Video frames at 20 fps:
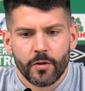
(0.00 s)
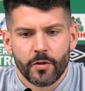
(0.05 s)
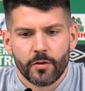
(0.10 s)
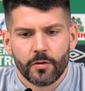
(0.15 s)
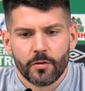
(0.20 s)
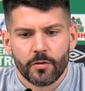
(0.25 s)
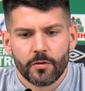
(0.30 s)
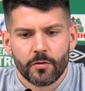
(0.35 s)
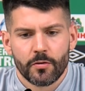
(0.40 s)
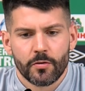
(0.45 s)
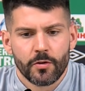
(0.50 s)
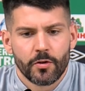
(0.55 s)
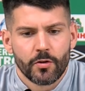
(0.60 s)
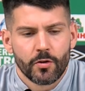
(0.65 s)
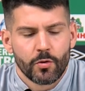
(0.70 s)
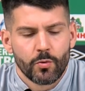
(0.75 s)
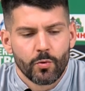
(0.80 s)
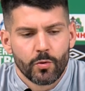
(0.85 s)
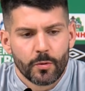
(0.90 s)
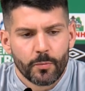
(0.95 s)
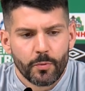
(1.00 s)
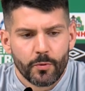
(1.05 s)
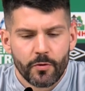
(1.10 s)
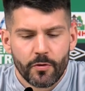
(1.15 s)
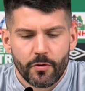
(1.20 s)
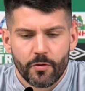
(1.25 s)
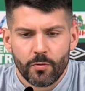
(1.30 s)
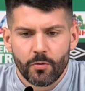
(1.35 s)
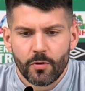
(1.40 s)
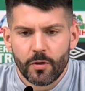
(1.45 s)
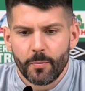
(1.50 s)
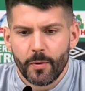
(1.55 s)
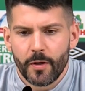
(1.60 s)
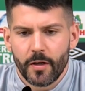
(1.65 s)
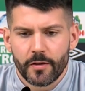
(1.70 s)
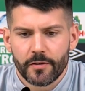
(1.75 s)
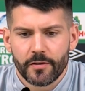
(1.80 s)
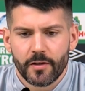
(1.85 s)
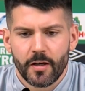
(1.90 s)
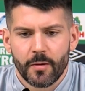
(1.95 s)
in, eine, in, eine, gute Position
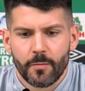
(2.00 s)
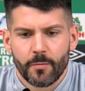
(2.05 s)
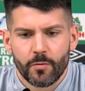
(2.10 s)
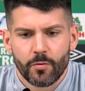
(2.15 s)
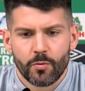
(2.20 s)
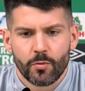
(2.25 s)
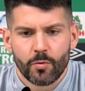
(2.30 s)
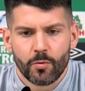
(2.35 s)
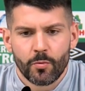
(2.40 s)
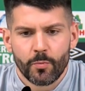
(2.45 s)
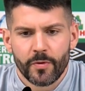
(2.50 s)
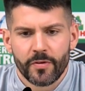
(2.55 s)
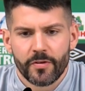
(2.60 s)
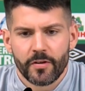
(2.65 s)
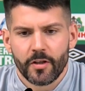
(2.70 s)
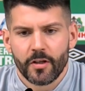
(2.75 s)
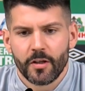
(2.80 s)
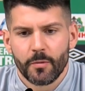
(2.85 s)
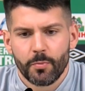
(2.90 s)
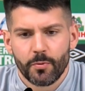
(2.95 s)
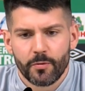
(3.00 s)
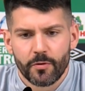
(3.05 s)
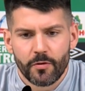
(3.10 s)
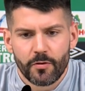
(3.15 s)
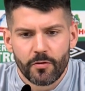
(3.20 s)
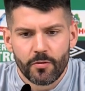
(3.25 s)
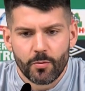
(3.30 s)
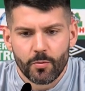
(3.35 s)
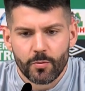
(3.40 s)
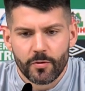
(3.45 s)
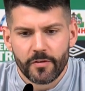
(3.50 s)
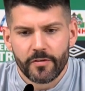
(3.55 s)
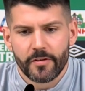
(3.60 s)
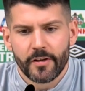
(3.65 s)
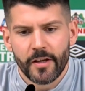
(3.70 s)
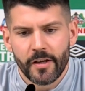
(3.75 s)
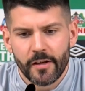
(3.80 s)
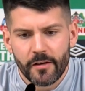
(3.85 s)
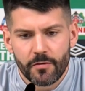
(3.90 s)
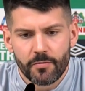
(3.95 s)
gebracht haben, so ein bisschen in die Position des
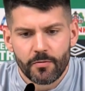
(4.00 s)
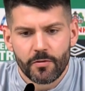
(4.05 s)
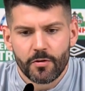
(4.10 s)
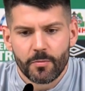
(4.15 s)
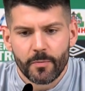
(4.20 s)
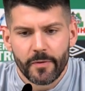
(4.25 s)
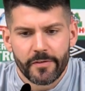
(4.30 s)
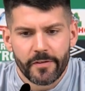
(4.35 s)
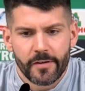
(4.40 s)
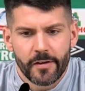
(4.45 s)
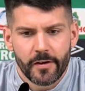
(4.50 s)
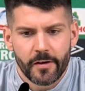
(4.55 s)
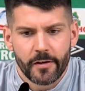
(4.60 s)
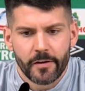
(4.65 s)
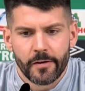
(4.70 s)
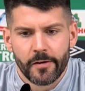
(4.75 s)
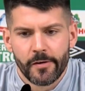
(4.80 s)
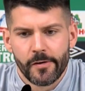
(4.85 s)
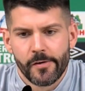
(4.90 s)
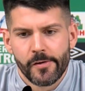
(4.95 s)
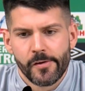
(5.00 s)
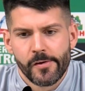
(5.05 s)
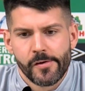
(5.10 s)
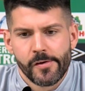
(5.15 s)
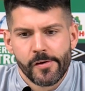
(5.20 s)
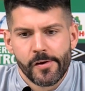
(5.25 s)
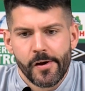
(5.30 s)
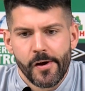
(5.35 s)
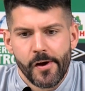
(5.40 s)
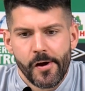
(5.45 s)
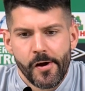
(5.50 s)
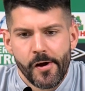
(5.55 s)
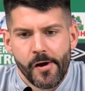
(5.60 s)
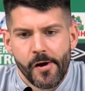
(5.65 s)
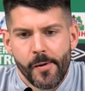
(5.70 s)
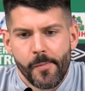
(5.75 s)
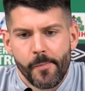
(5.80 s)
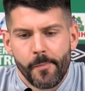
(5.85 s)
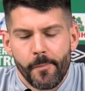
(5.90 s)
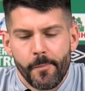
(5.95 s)
Jägers, würde ich mal sagen.
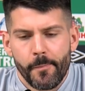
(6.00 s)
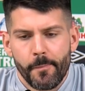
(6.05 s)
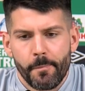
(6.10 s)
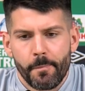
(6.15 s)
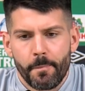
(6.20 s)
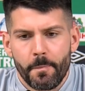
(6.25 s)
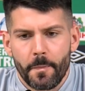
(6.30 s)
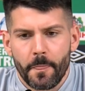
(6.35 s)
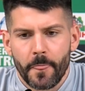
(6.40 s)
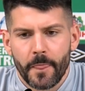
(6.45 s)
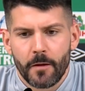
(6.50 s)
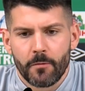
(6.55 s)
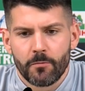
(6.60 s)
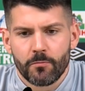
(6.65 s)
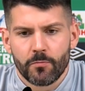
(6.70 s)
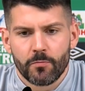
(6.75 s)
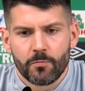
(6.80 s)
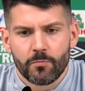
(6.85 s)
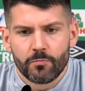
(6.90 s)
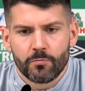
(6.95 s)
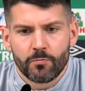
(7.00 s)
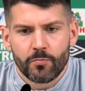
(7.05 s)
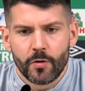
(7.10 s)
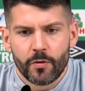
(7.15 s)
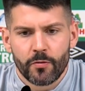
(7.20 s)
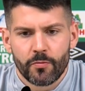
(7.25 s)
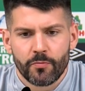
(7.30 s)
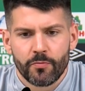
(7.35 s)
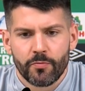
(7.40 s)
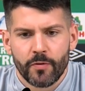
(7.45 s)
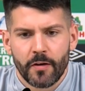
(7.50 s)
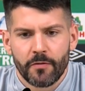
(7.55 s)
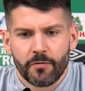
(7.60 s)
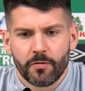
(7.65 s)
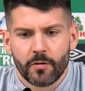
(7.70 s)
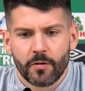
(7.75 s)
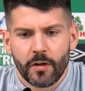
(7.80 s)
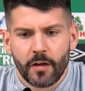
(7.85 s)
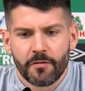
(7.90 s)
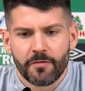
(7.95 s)
Ähm, es war
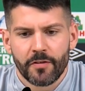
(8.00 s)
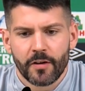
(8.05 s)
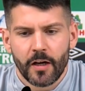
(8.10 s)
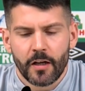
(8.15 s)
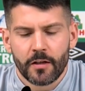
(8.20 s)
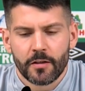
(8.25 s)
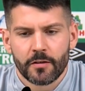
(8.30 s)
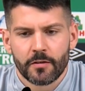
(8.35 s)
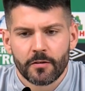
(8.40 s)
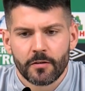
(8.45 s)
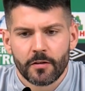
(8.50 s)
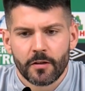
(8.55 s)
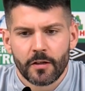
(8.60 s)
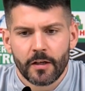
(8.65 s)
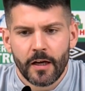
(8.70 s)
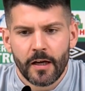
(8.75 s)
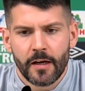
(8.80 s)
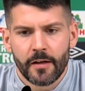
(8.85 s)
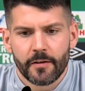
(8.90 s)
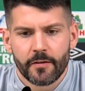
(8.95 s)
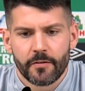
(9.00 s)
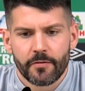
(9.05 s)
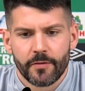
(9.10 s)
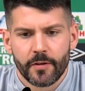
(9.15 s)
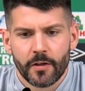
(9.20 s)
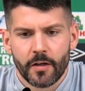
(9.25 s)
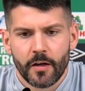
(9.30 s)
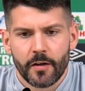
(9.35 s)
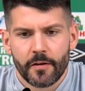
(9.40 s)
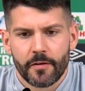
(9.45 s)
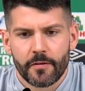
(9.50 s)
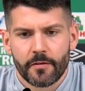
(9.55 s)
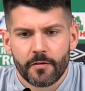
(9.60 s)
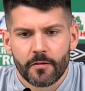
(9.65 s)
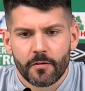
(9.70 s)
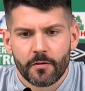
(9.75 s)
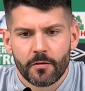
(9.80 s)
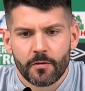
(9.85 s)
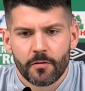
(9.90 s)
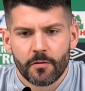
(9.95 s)
von Anfang an klar, dass wir als
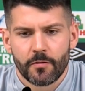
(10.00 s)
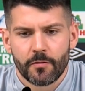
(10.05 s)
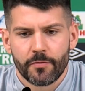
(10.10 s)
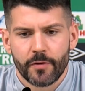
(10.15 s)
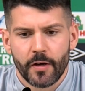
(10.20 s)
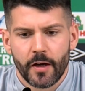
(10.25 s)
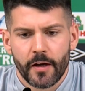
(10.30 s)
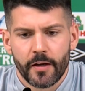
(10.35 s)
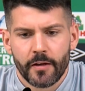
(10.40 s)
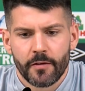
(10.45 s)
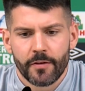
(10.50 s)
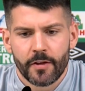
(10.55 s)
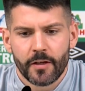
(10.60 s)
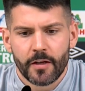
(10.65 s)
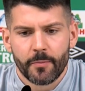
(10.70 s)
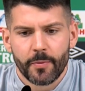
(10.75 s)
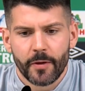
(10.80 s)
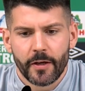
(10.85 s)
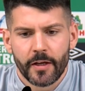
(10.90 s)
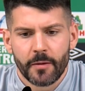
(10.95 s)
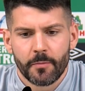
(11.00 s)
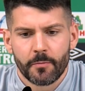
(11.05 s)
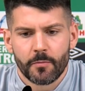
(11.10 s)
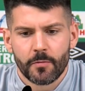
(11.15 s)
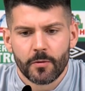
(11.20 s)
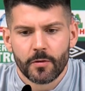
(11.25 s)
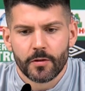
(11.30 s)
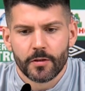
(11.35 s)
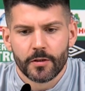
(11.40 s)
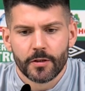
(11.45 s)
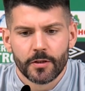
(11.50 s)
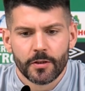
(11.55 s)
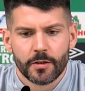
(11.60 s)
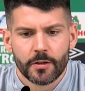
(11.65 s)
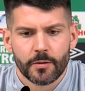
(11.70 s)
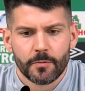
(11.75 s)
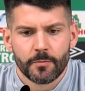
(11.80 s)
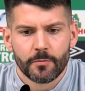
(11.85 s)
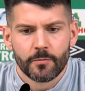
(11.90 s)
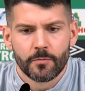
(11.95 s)
äh, Verein Werder Bremen
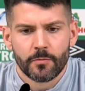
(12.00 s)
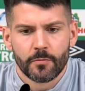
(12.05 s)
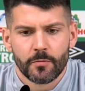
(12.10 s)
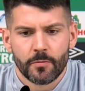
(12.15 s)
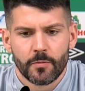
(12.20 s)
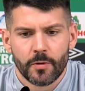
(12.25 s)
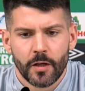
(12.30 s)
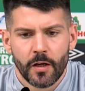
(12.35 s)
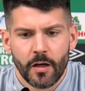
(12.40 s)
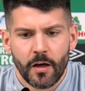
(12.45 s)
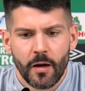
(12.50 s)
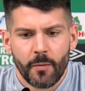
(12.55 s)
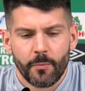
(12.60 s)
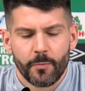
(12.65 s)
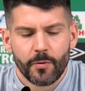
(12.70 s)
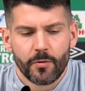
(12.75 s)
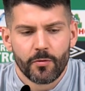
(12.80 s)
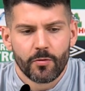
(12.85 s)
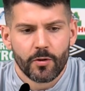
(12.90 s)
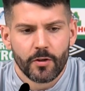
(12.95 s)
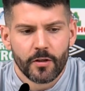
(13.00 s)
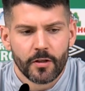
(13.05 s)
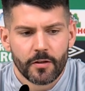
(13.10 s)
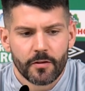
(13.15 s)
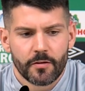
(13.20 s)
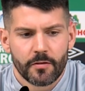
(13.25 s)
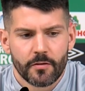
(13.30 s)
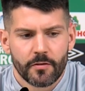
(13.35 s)
ähm, ja, ambitioniert